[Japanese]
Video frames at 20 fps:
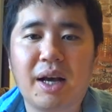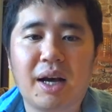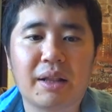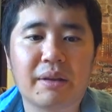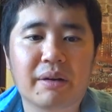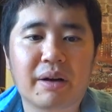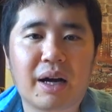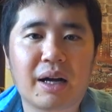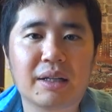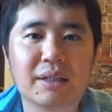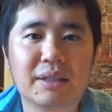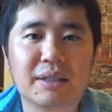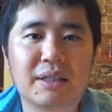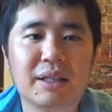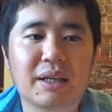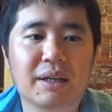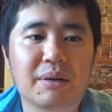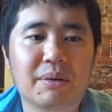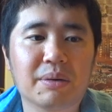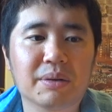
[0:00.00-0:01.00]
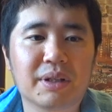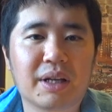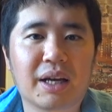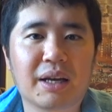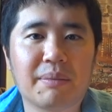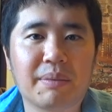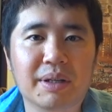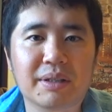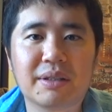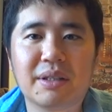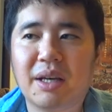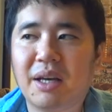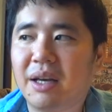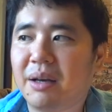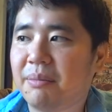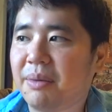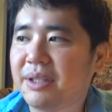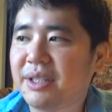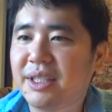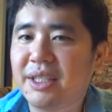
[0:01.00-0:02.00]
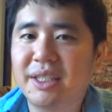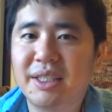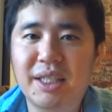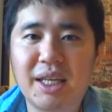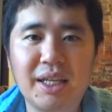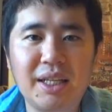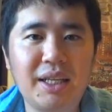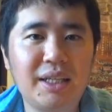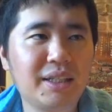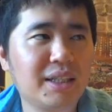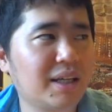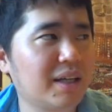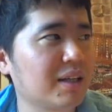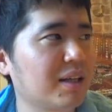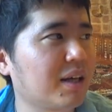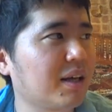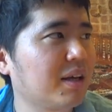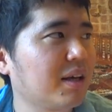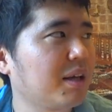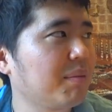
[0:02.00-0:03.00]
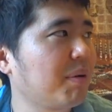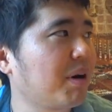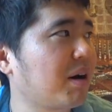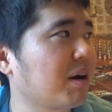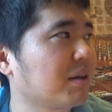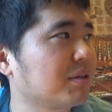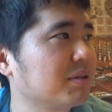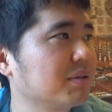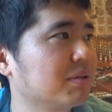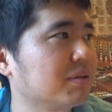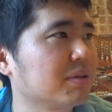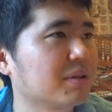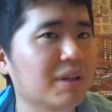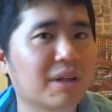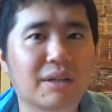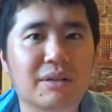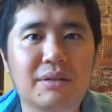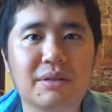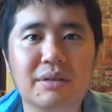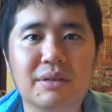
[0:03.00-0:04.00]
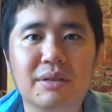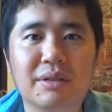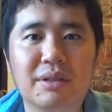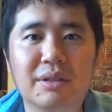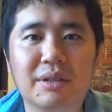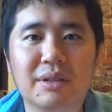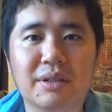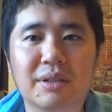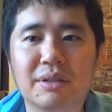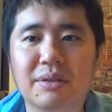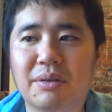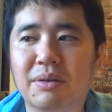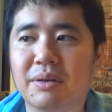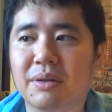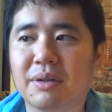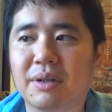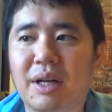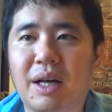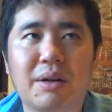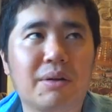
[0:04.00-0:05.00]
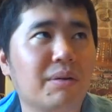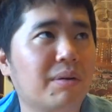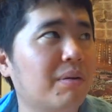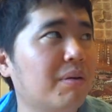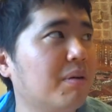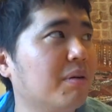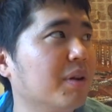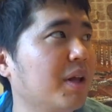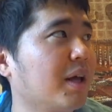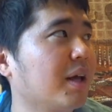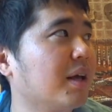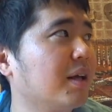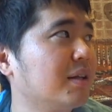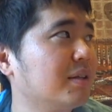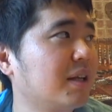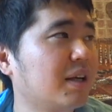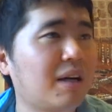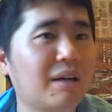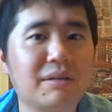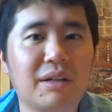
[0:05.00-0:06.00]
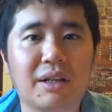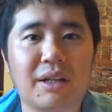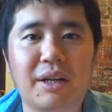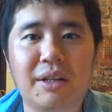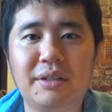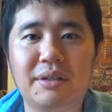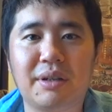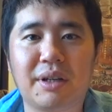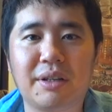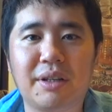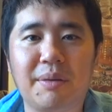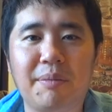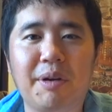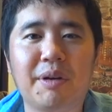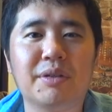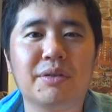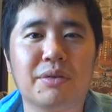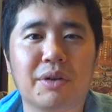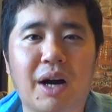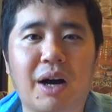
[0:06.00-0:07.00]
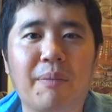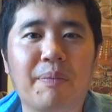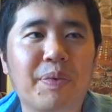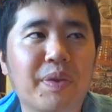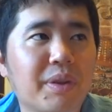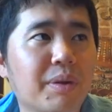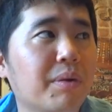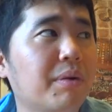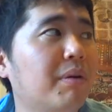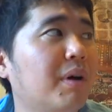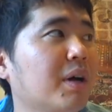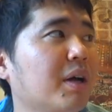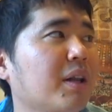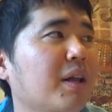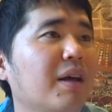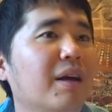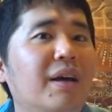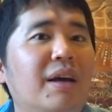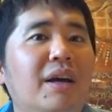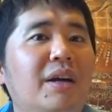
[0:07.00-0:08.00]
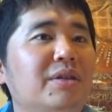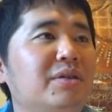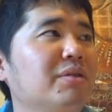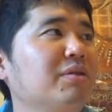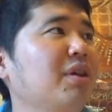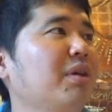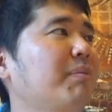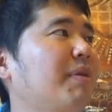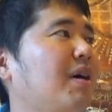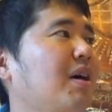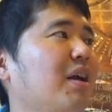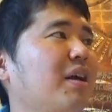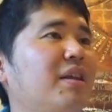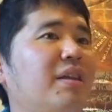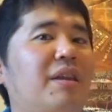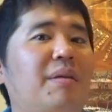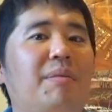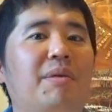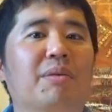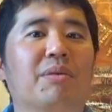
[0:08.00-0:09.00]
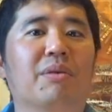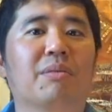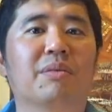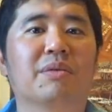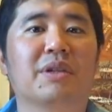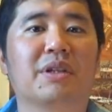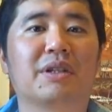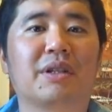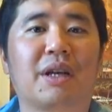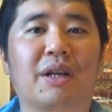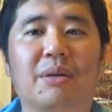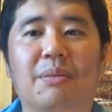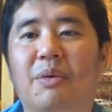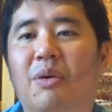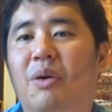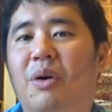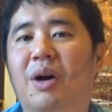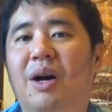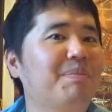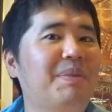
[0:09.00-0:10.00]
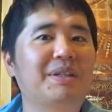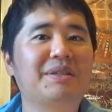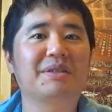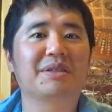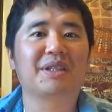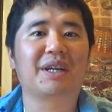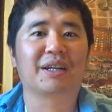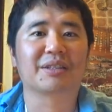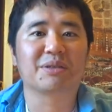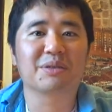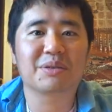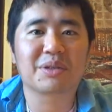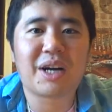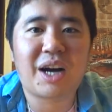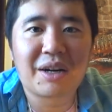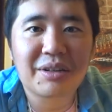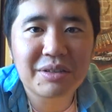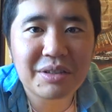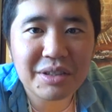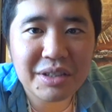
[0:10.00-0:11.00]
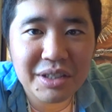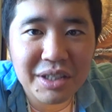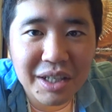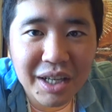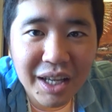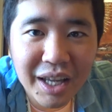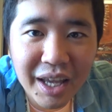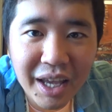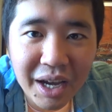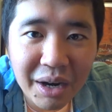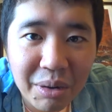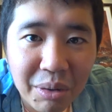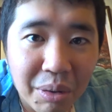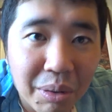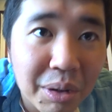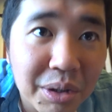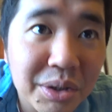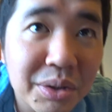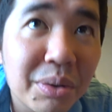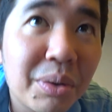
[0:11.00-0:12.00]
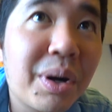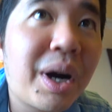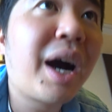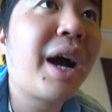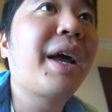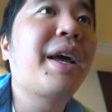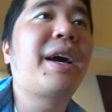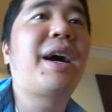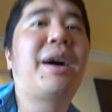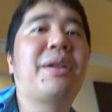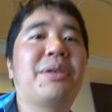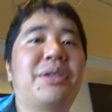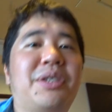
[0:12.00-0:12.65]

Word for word: あの感じでございます。まあ、実際にじゃあね、今からちょっとじゃあクルーズの、あのね、せっかくなんでレストラン行ってみましょうか。というわけで、ちょっと今から行ってみようと思うんですけども、まずじゃあちょっと軽く部屋を紹介あ